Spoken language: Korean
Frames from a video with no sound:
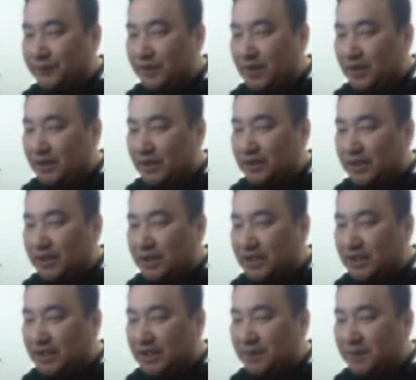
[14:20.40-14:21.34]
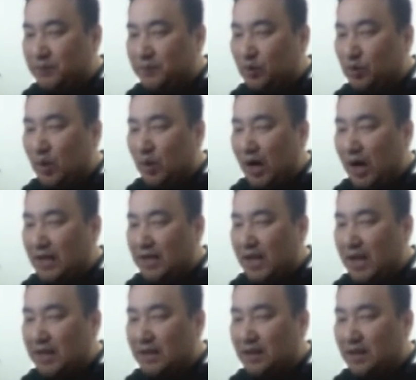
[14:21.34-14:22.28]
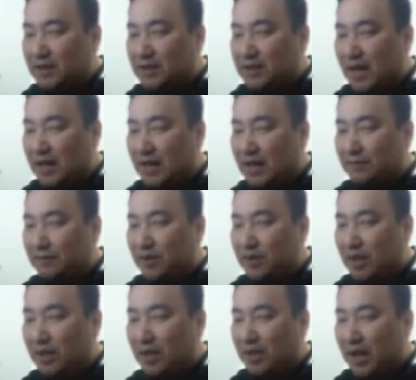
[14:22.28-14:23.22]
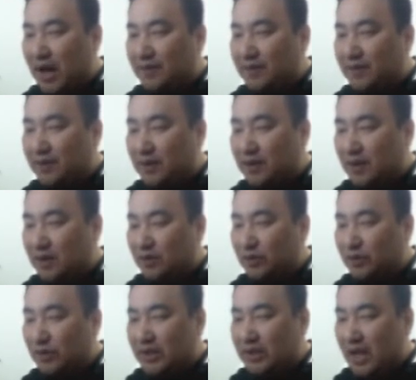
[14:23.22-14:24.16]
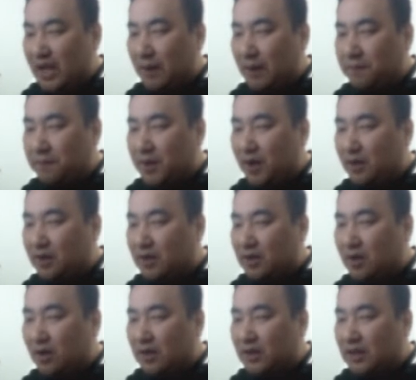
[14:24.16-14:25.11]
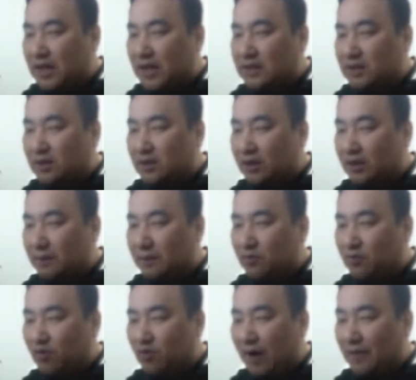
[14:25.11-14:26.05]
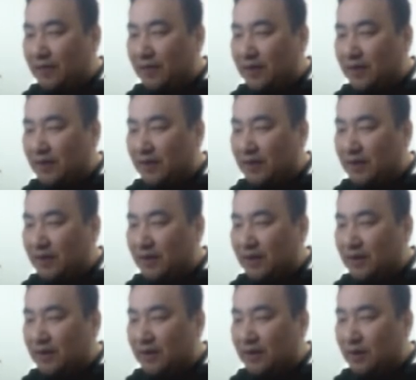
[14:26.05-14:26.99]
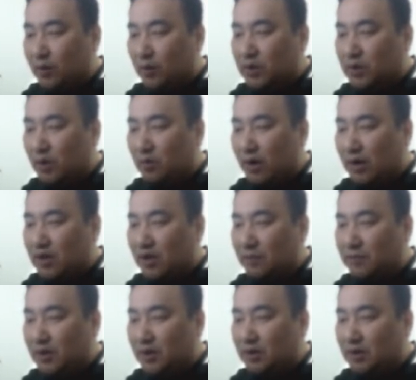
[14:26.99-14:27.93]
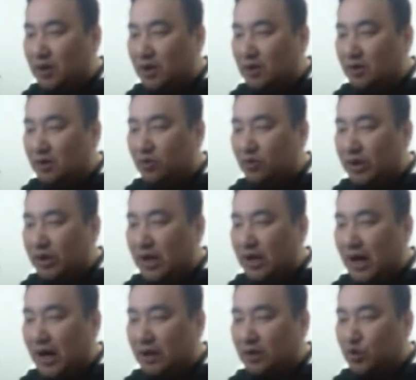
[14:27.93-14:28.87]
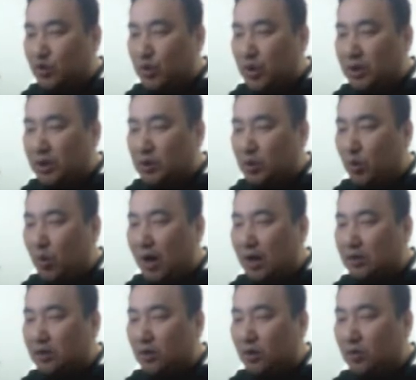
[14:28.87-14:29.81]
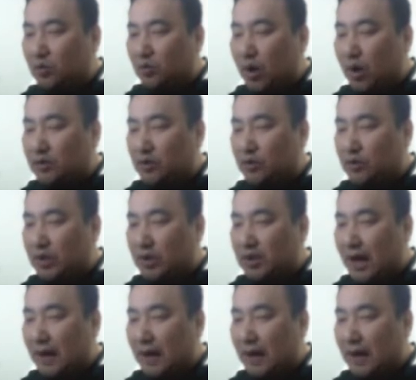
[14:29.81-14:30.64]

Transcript: 즉그 문화에 있는 사람들에 대한 우리의 편견이나 선입관, 고정관념을 우리가 최소화하도록 도와줄 수 있다.